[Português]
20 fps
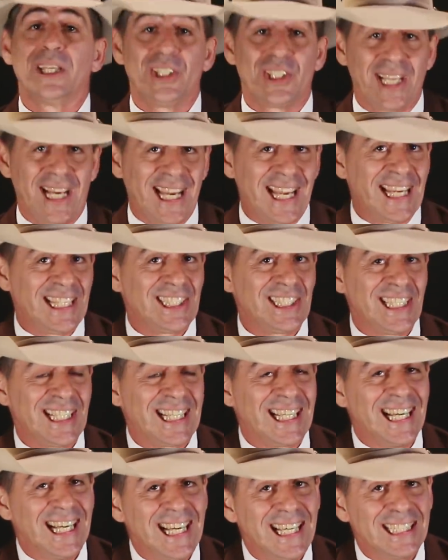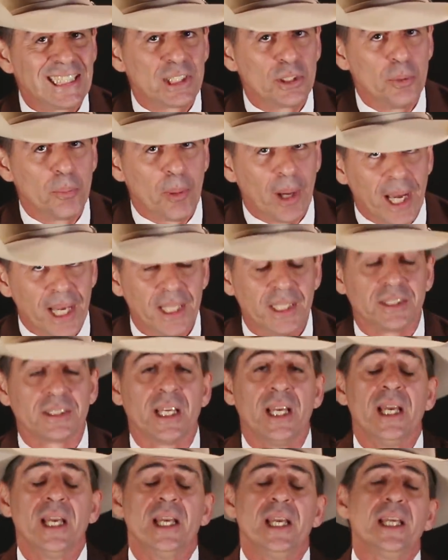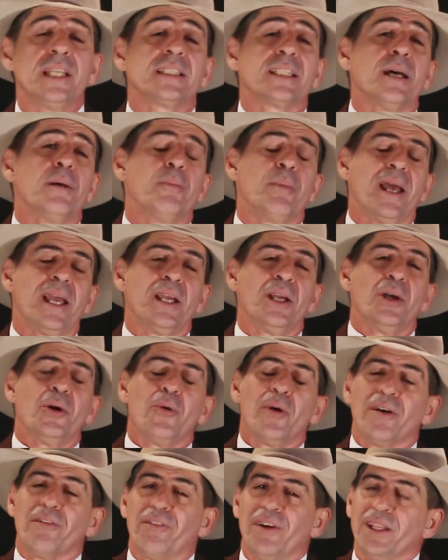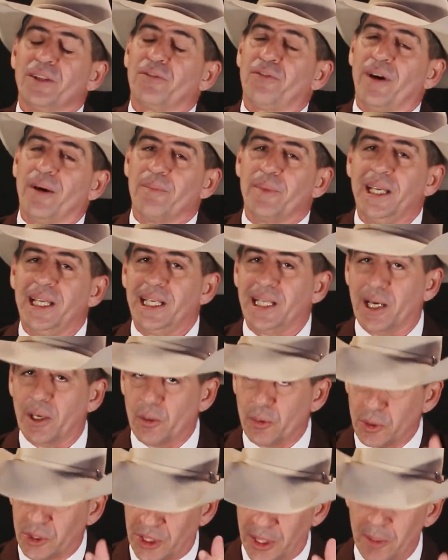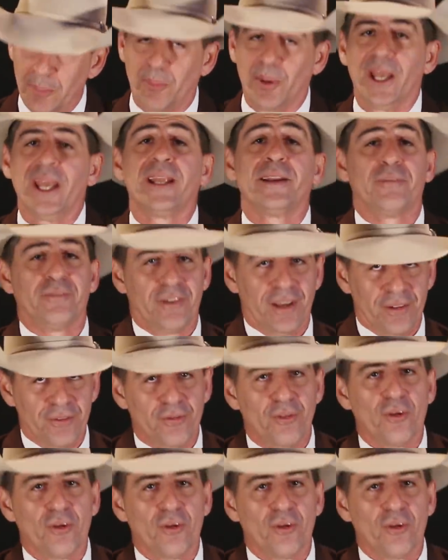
que já é gigante no país. E também o evento família, o Team Pen, bem